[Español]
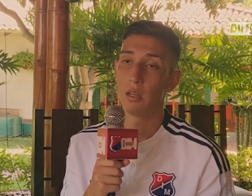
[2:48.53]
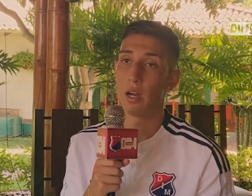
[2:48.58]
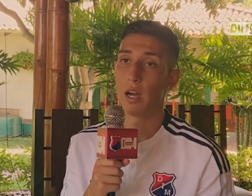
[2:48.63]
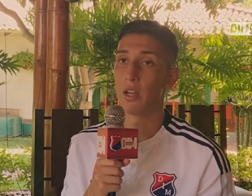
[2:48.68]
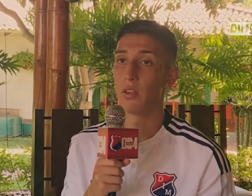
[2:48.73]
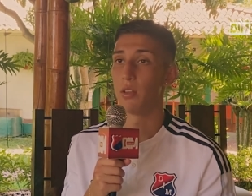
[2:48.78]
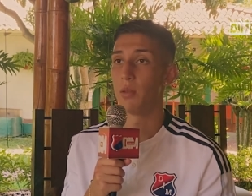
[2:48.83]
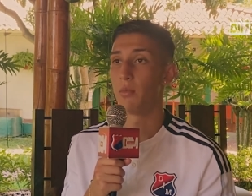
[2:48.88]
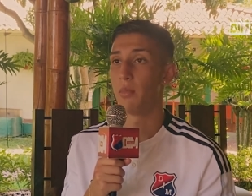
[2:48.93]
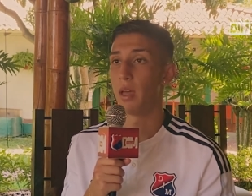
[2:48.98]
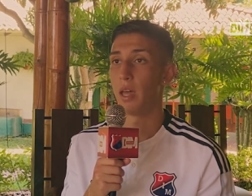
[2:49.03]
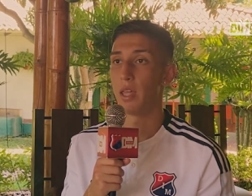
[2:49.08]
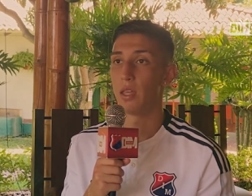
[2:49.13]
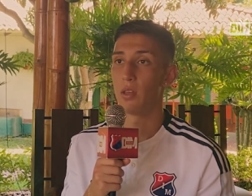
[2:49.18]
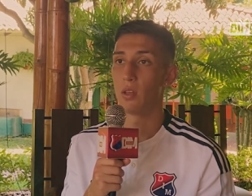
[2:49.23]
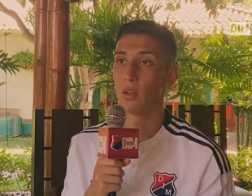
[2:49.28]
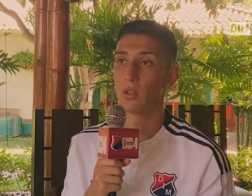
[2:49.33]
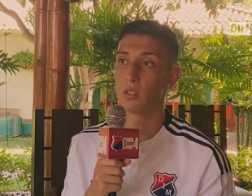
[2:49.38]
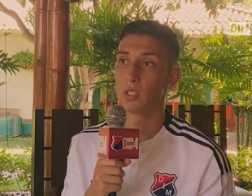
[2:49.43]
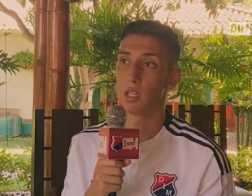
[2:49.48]
año y
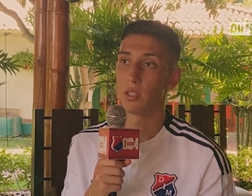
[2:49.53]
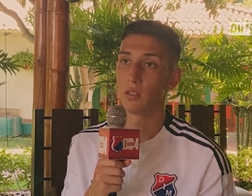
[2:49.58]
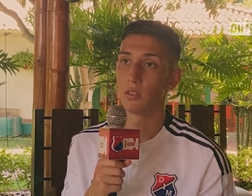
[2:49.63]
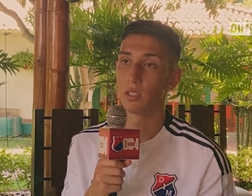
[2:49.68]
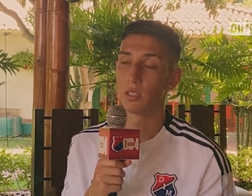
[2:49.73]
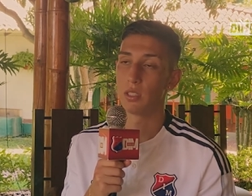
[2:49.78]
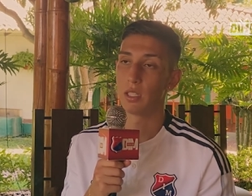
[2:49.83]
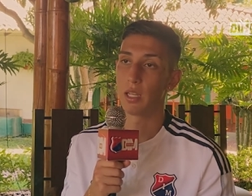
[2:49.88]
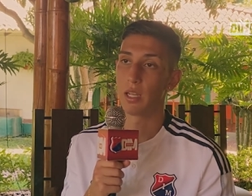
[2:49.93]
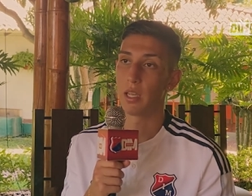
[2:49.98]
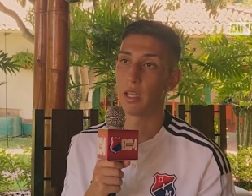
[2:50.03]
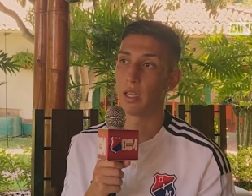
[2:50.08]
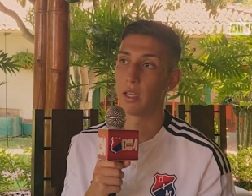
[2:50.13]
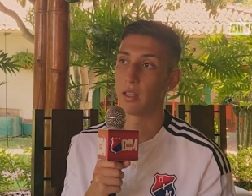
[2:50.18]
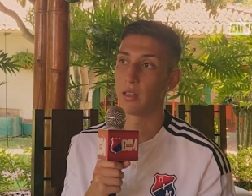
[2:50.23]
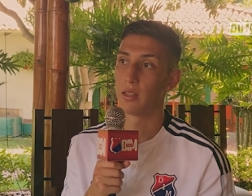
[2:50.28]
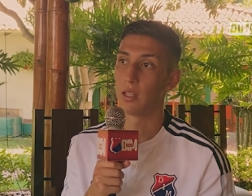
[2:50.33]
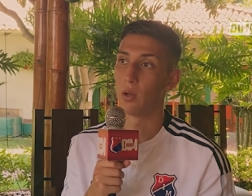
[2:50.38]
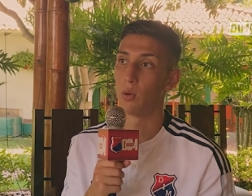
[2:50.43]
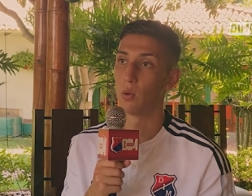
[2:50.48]
medio, dos años desde
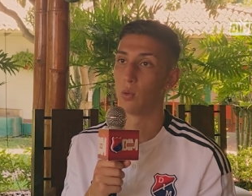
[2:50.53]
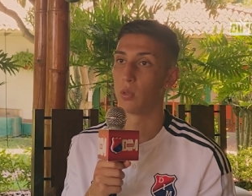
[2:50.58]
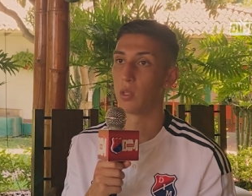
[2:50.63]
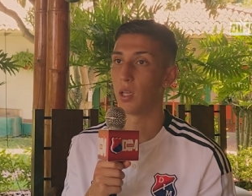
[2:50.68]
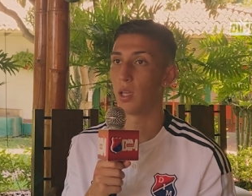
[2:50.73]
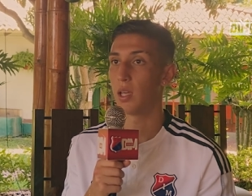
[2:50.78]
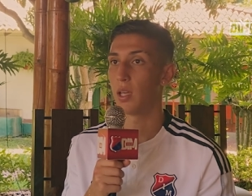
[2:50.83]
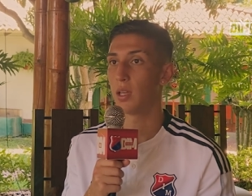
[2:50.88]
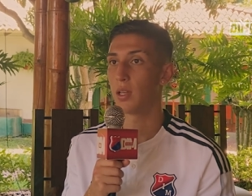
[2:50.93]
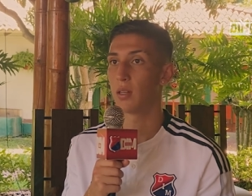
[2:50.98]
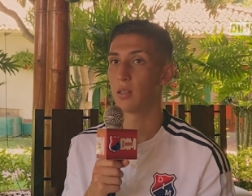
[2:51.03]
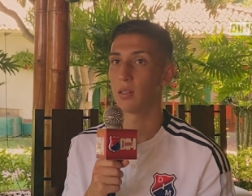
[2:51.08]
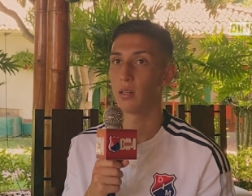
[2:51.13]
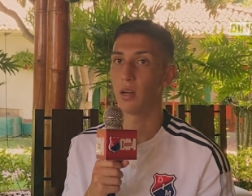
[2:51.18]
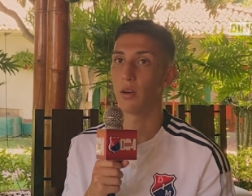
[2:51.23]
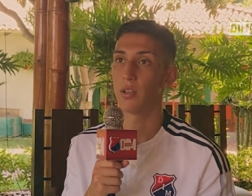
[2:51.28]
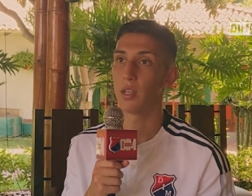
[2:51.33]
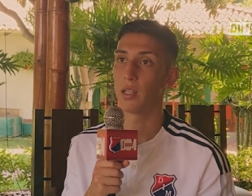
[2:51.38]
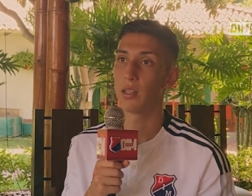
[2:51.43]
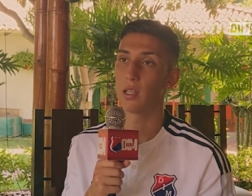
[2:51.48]
que debuté,
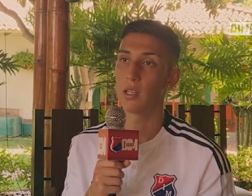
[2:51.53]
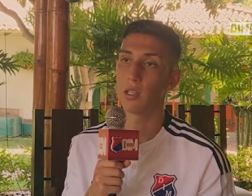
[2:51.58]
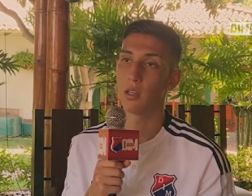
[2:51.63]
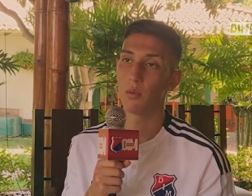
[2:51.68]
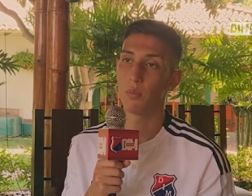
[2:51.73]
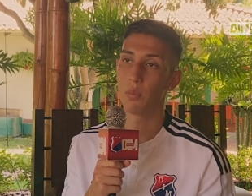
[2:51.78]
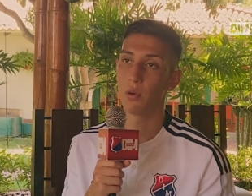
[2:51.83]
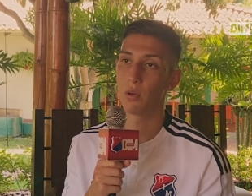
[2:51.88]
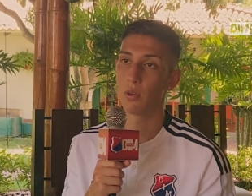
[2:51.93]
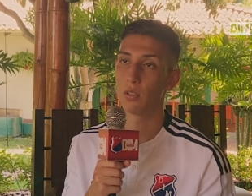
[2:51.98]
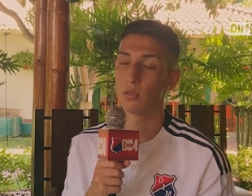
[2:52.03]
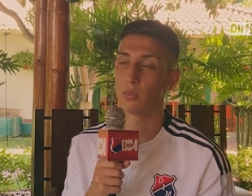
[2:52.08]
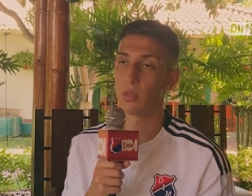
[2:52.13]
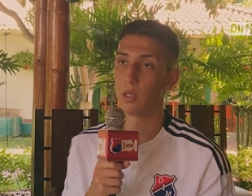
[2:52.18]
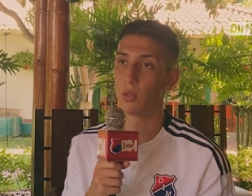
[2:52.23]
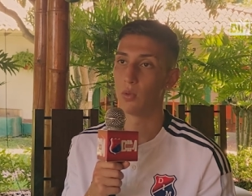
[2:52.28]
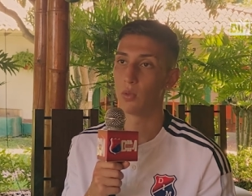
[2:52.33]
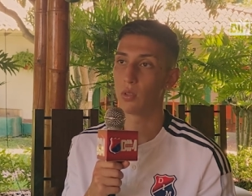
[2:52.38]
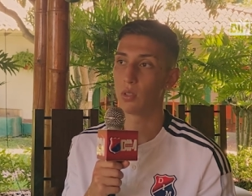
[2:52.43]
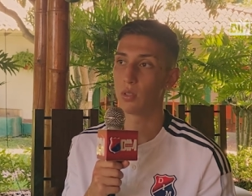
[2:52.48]
había tenido pocos
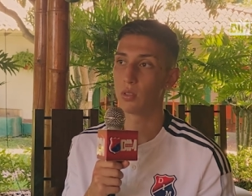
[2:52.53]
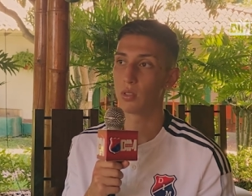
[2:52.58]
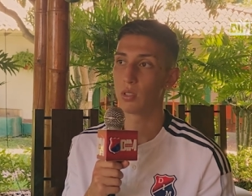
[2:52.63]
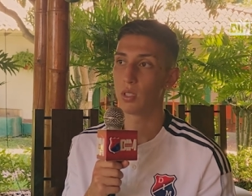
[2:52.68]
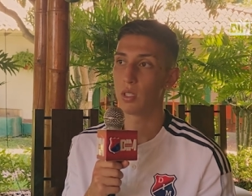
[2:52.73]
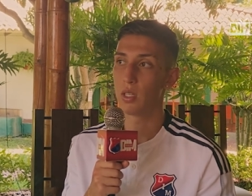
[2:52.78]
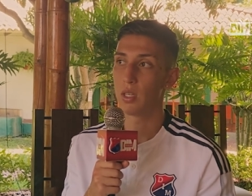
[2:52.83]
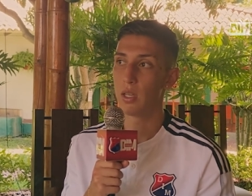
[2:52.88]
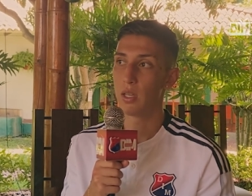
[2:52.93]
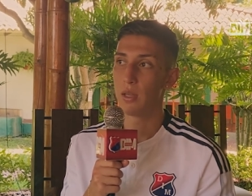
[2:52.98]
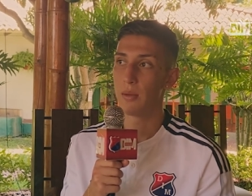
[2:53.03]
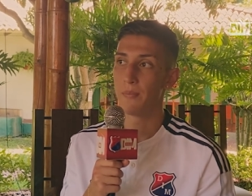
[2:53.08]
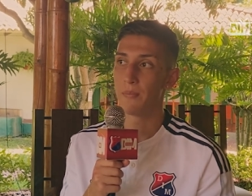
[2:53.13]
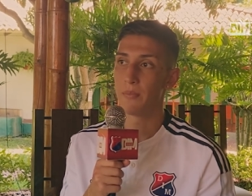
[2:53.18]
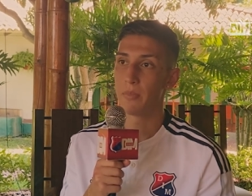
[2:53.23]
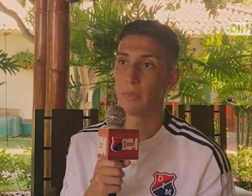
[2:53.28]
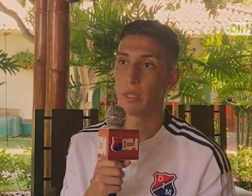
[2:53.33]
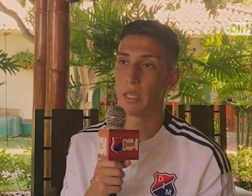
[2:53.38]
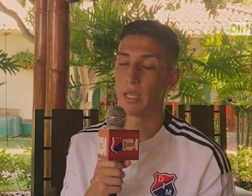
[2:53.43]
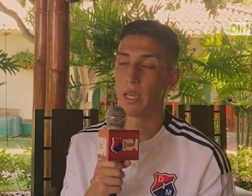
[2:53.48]
minutos
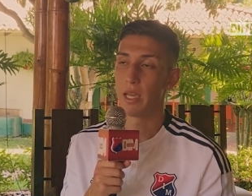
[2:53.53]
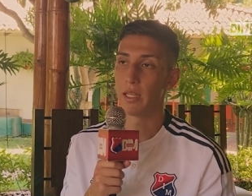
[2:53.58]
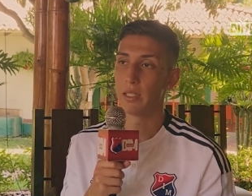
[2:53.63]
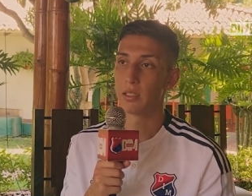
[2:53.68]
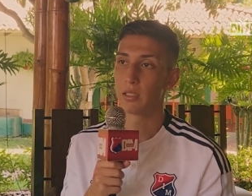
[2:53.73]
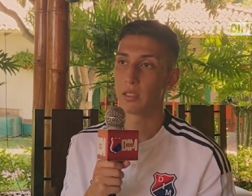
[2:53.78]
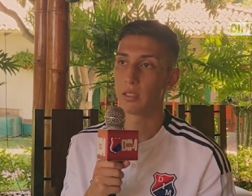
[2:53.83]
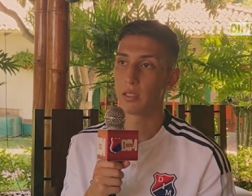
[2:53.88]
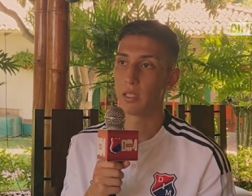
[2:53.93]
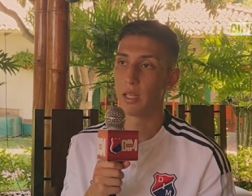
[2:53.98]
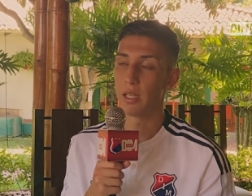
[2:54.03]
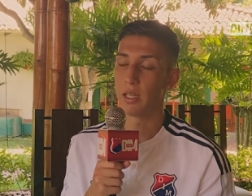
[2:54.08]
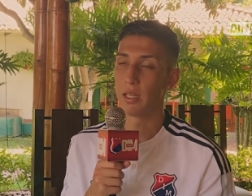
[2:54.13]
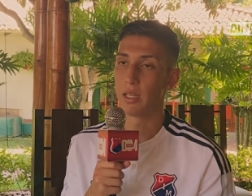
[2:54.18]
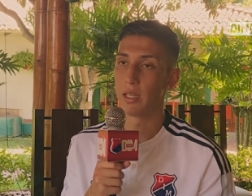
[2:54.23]
y es,